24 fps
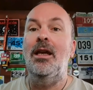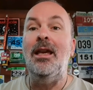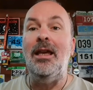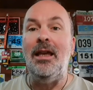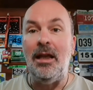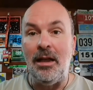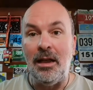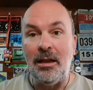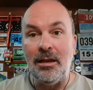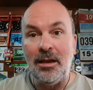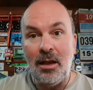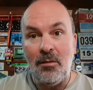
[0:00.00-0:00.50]
Y
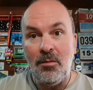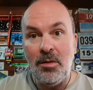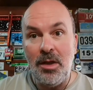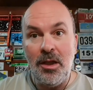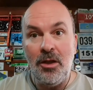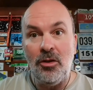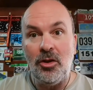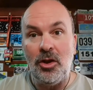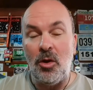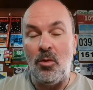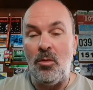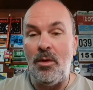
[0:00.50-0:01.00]
en este
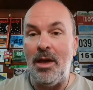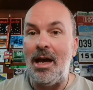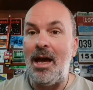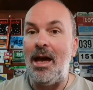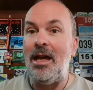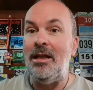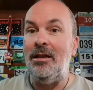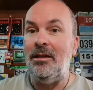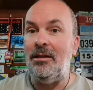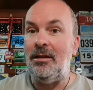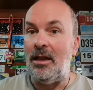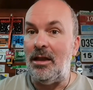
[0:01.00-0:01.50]
vídeo te voy a
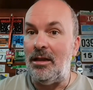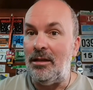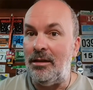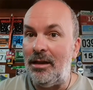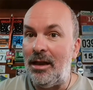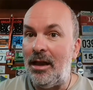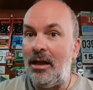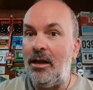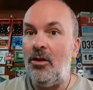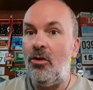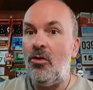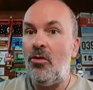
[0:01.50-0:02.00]

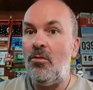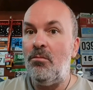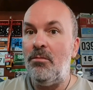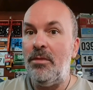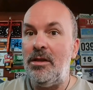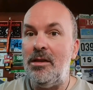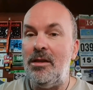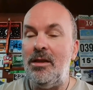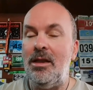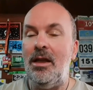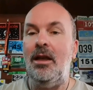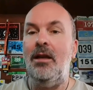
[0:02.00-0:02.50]
intentar
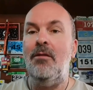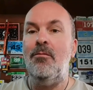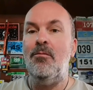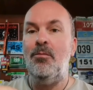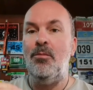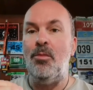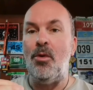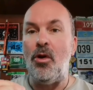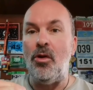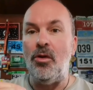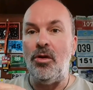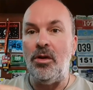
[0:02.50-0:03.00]
convencer
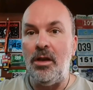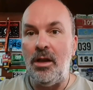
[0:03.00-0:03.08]
por